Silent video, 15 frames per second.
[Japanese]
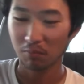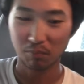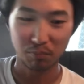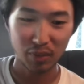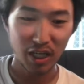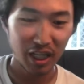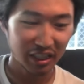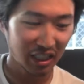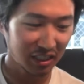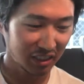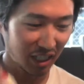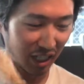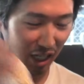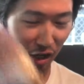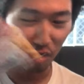
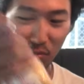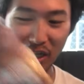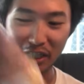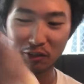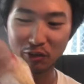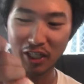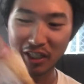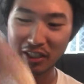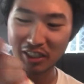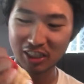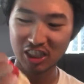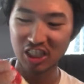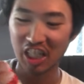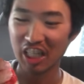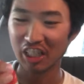バーテンダー顔負けのね、
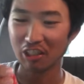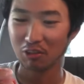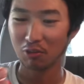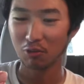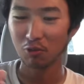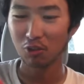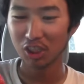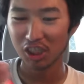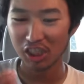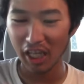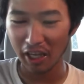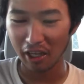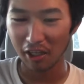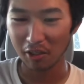シェイキングをして、